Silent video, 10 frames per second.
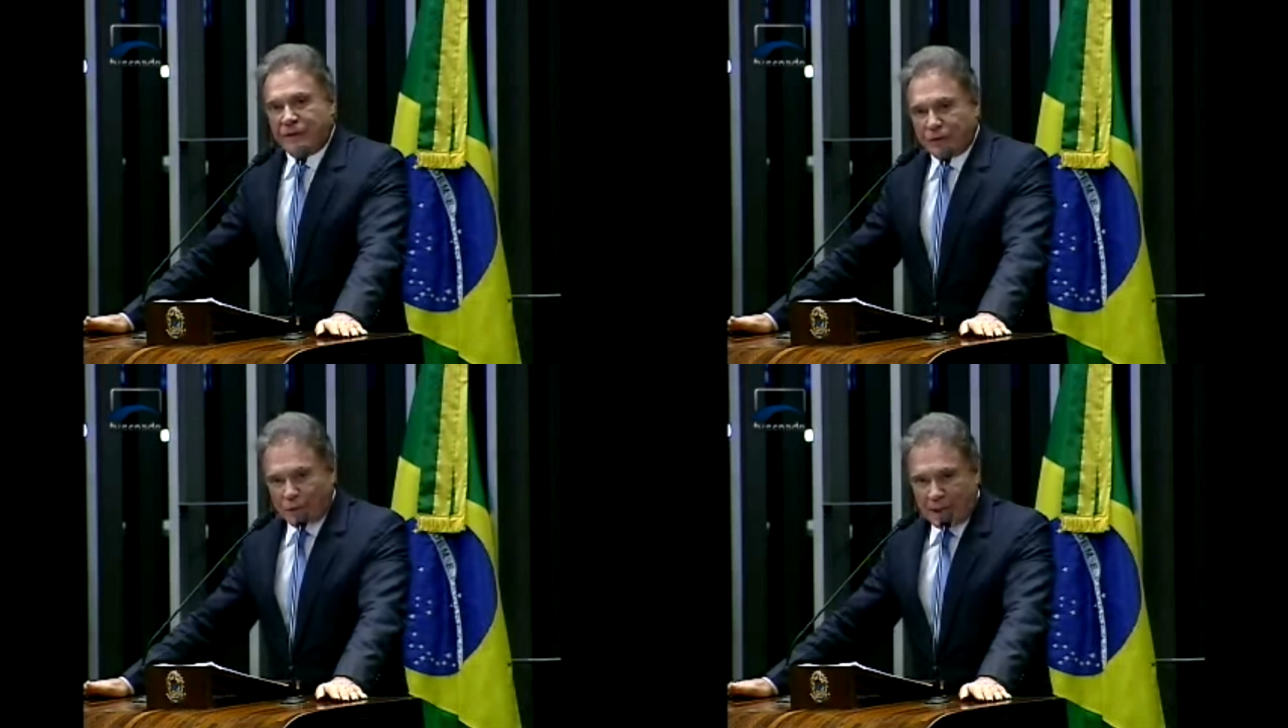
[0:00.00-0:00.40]

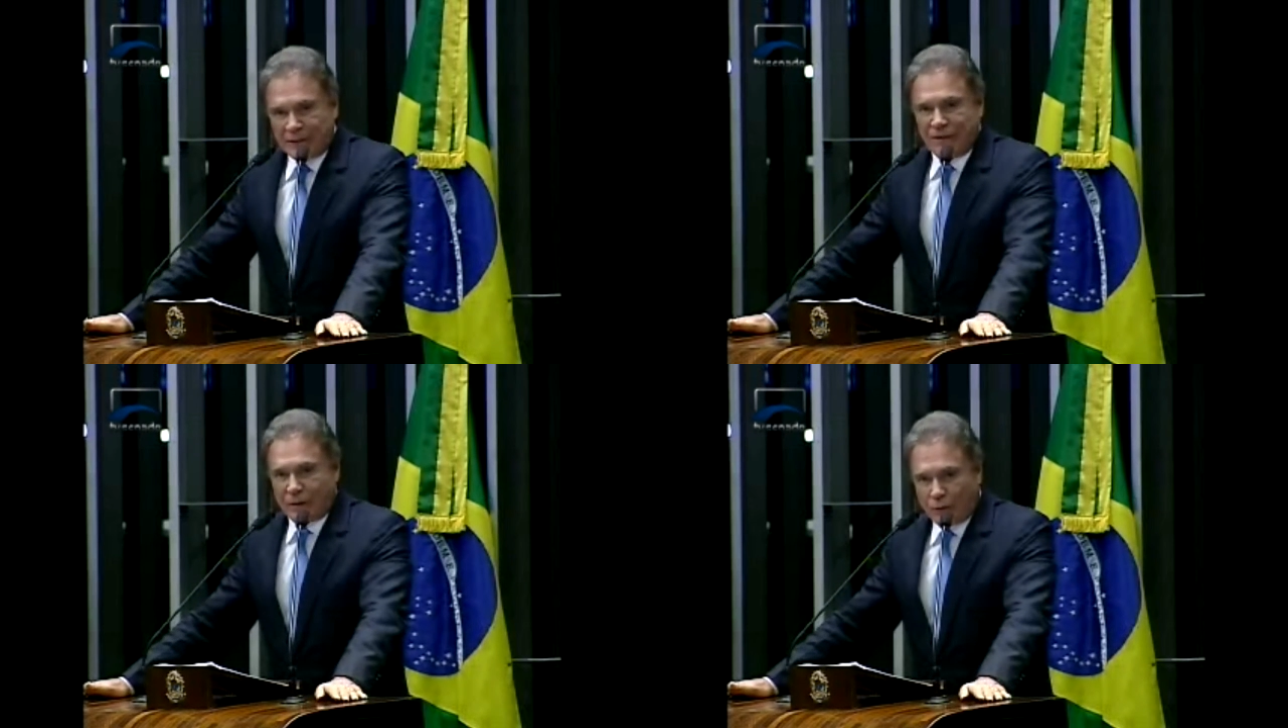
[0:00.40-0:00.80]

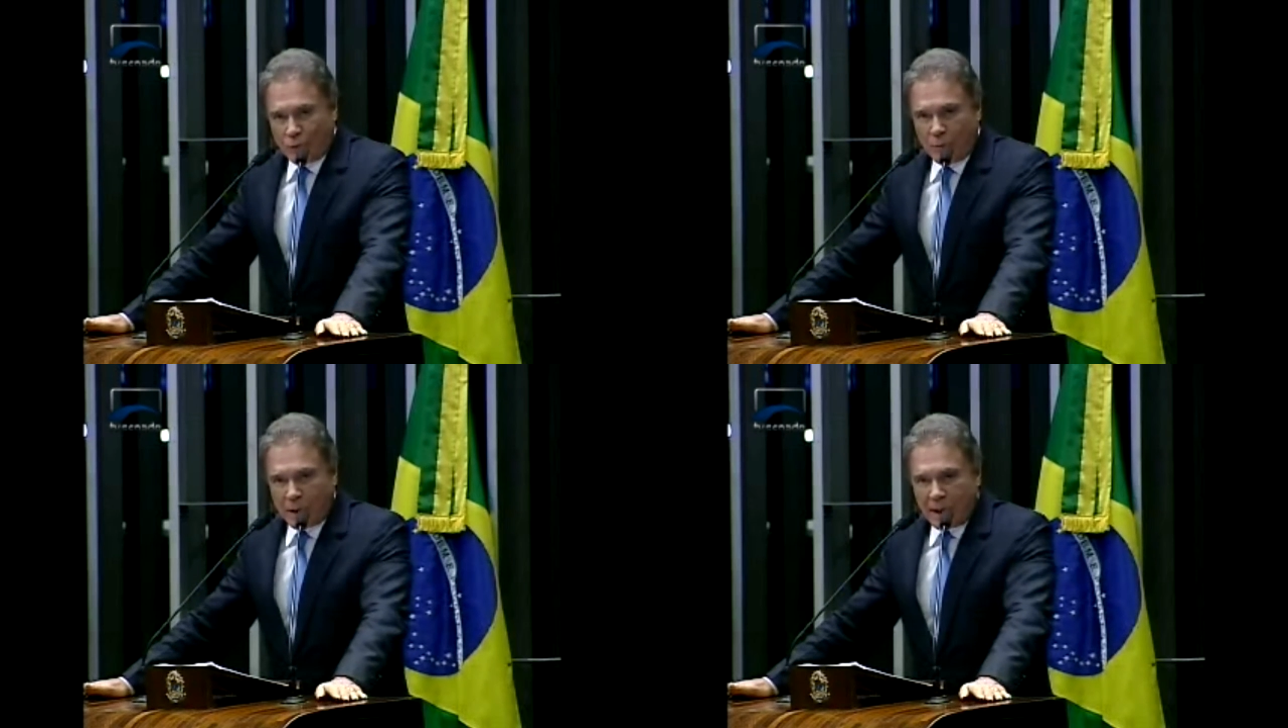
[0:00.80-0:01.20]
efetuados a
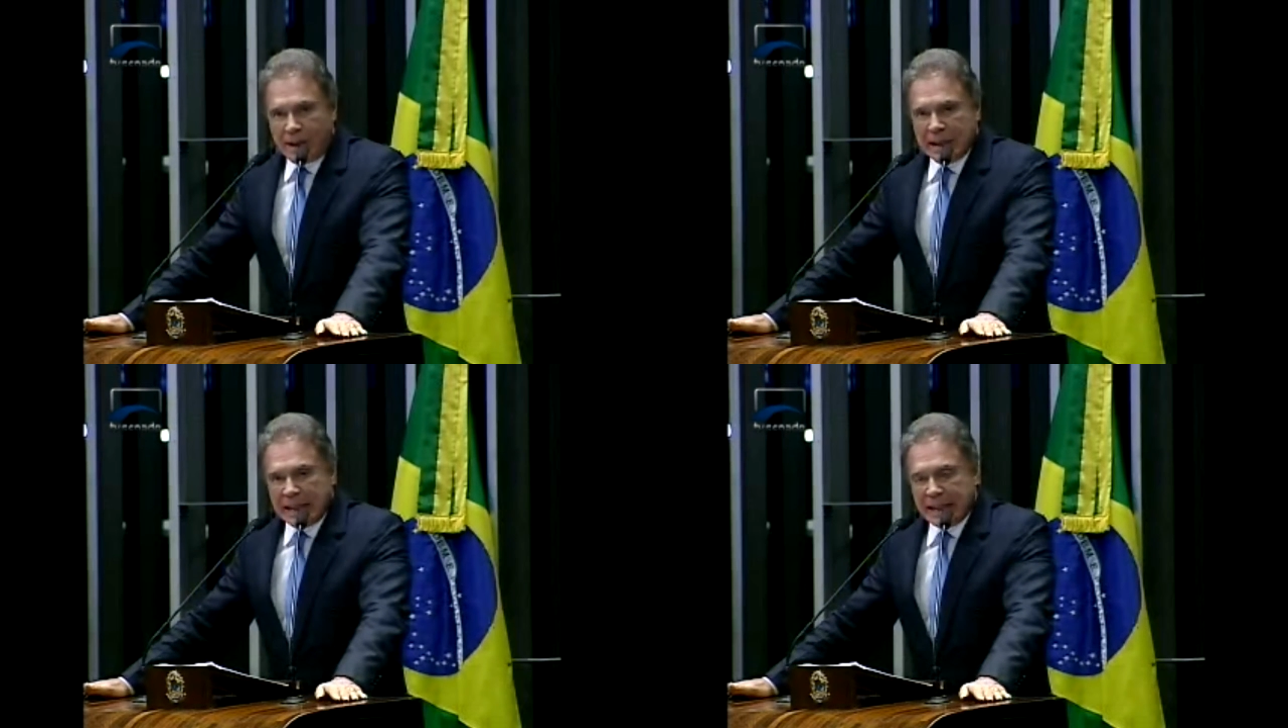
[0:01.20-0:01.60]

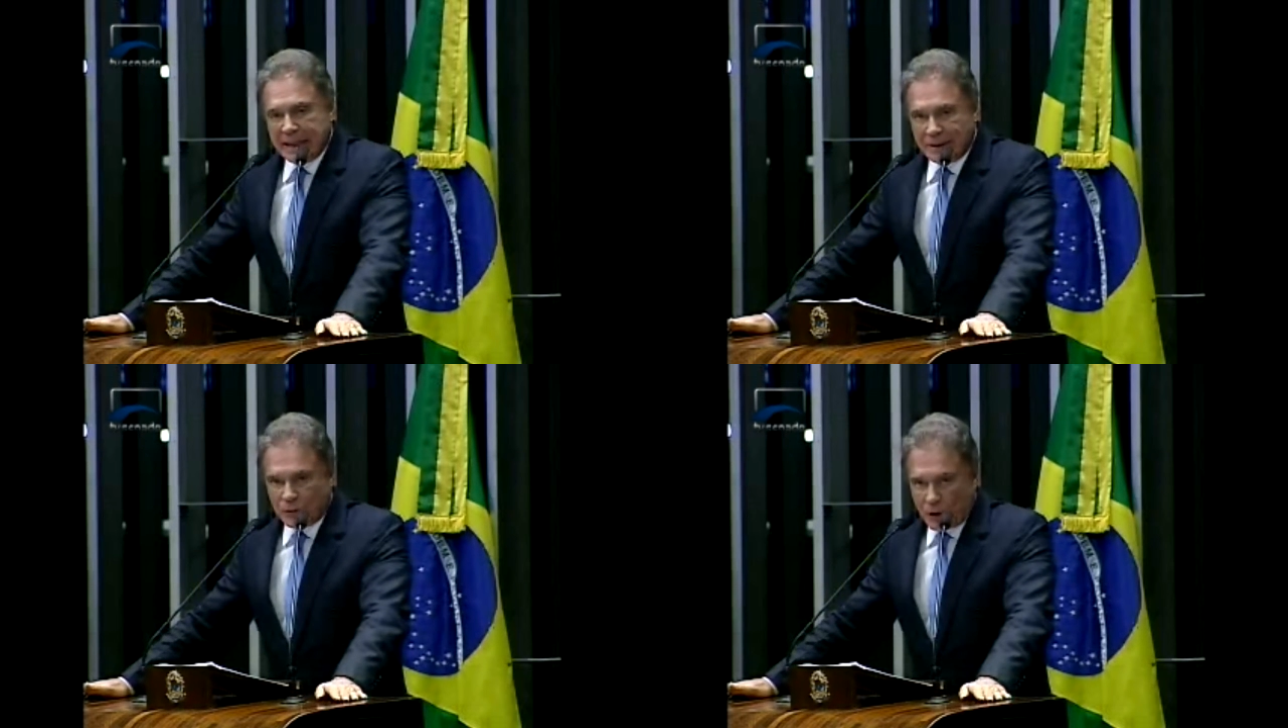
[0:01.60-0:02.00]
Cuba
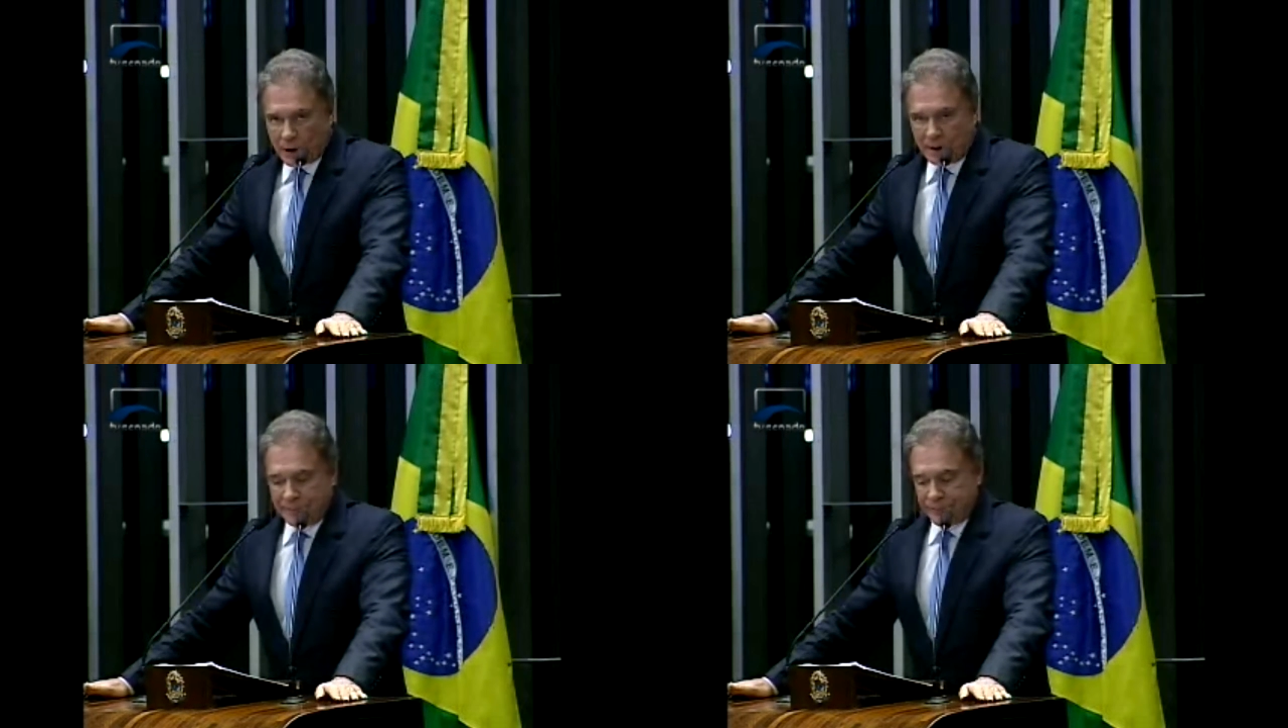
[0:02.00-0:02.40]
e
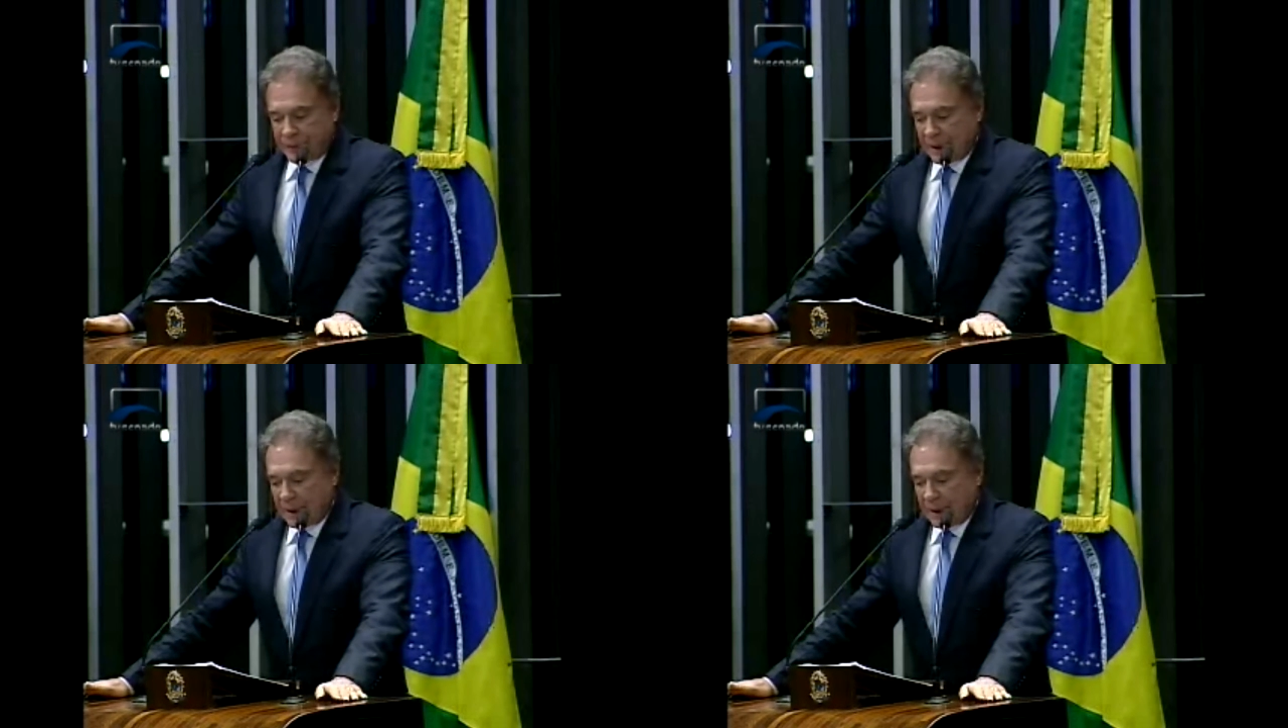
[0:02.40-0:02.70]
Angola.